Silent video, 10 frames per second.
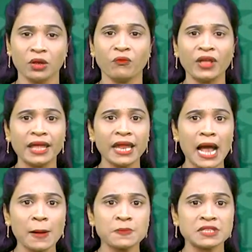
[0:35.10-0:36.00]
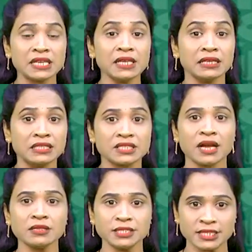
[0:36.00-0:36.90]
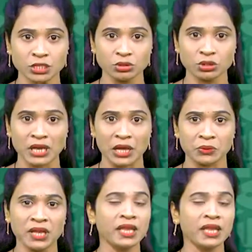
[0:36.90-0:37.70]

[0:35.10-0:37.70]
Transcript: వేరే యాప్స్ని ఇన్స్టాల్ చేసుకుంటున్నారు